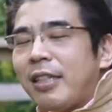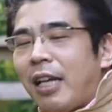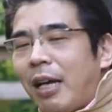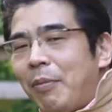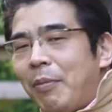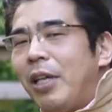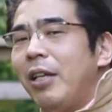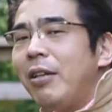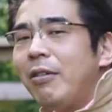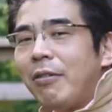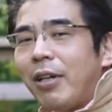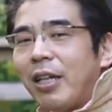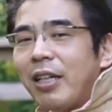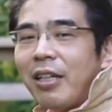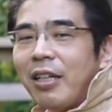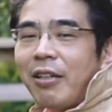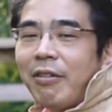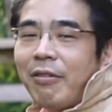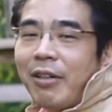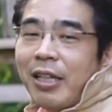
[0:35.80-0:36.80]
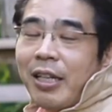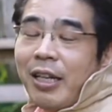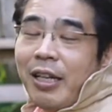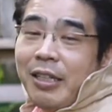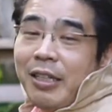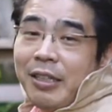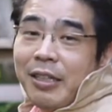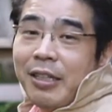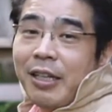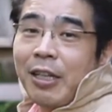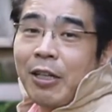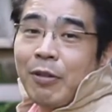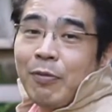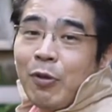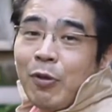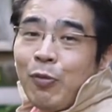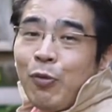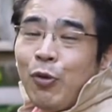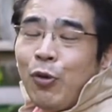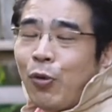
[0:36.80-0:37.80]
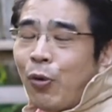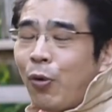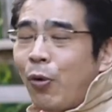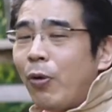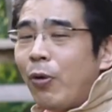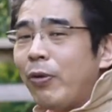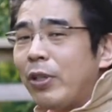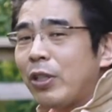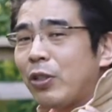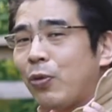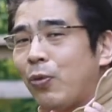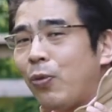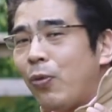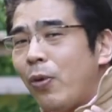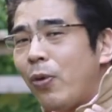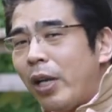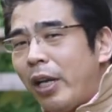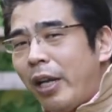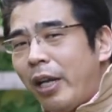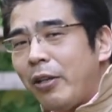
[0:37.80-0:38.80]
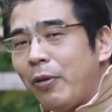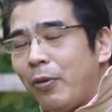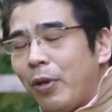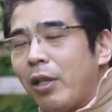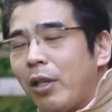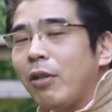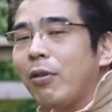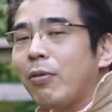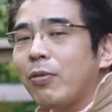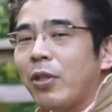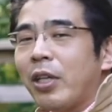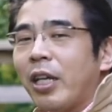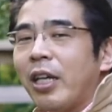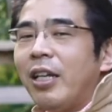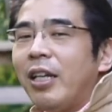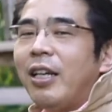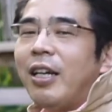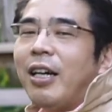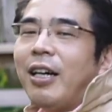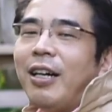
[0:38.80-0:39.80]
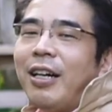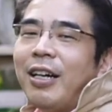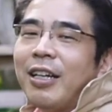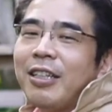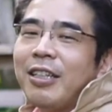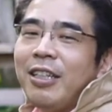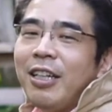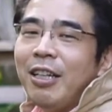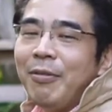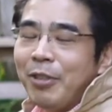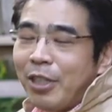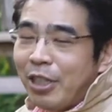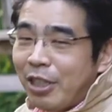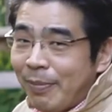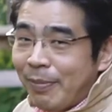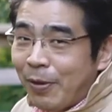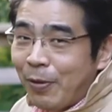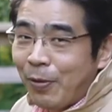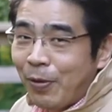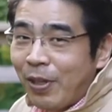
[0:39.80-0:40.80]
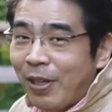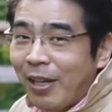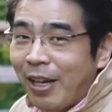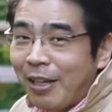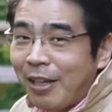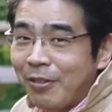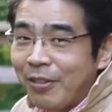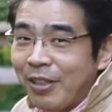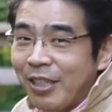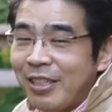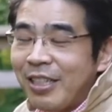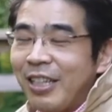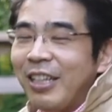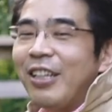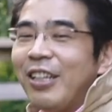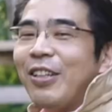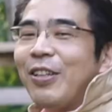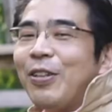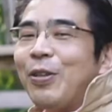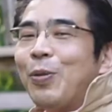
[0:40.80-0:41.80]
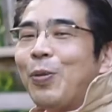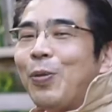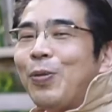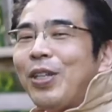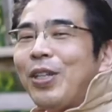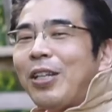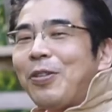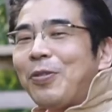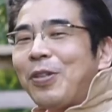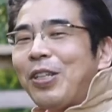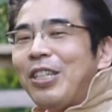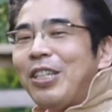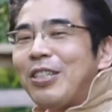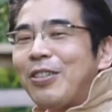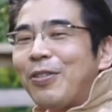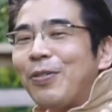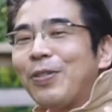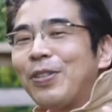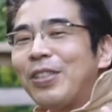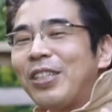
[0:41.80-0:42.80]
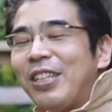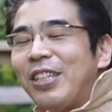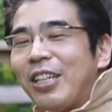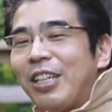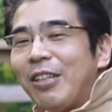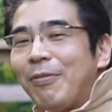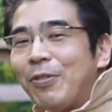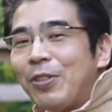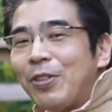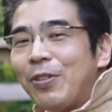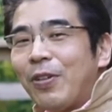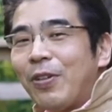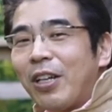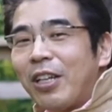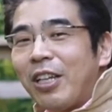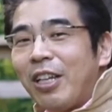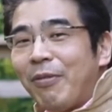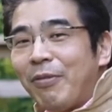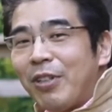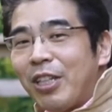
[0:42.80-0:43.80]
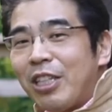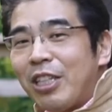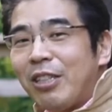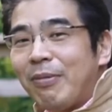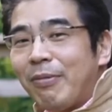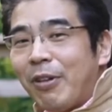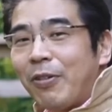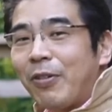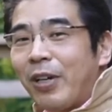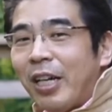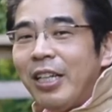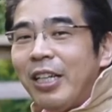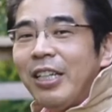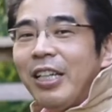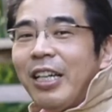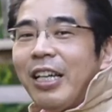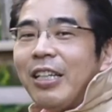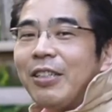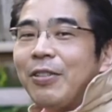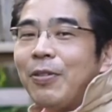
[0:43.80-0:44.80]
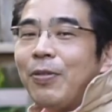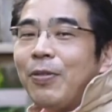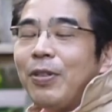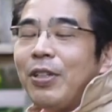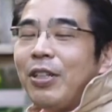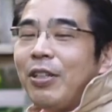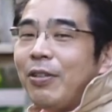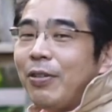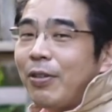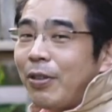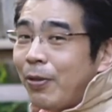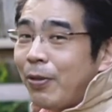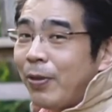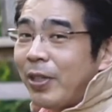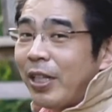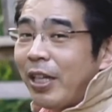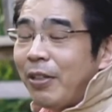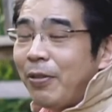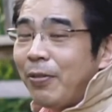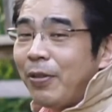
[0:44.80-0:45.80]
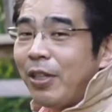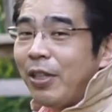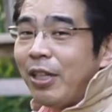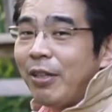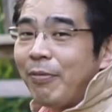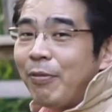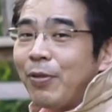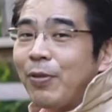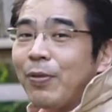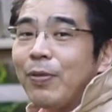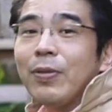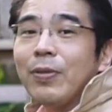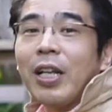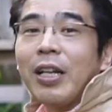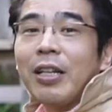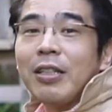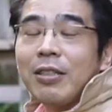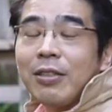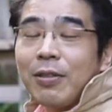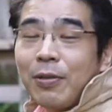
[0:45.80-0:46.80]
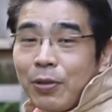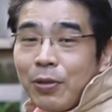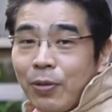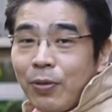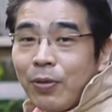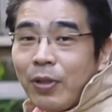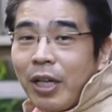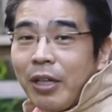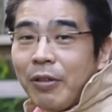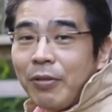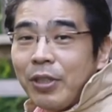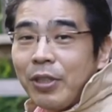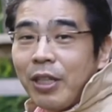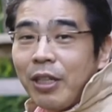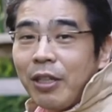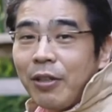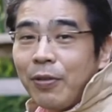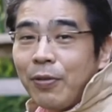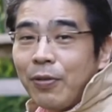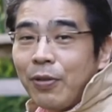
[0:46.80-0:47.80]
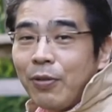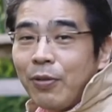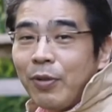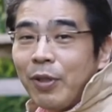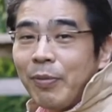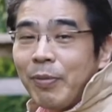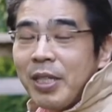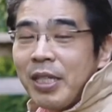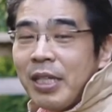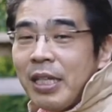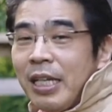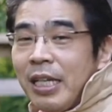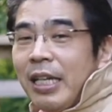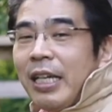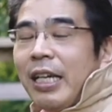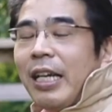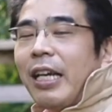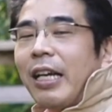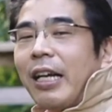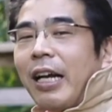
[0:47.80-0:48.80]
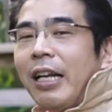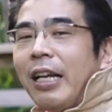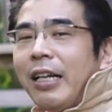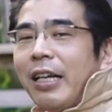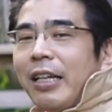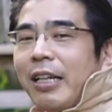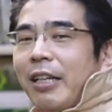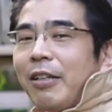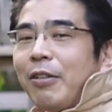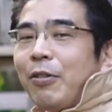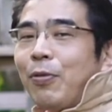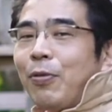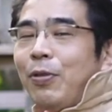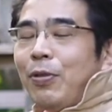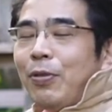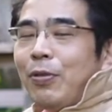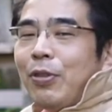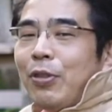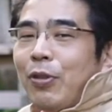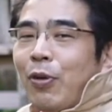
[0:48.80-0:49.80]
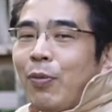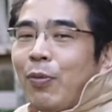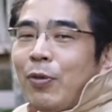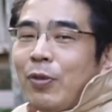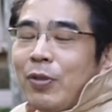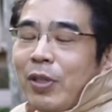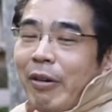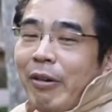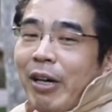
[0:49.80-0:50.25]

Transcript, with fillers: 冷めるわけではないんだけどももうこれはしょうがないよねということで諦めてしまう時があるんですどんな時にその好きな気持ちを諦めてしまうのか、えその理由今日は代表的なものを7つご紹介をしていこうと思います、え彼がねどういうふうに思うか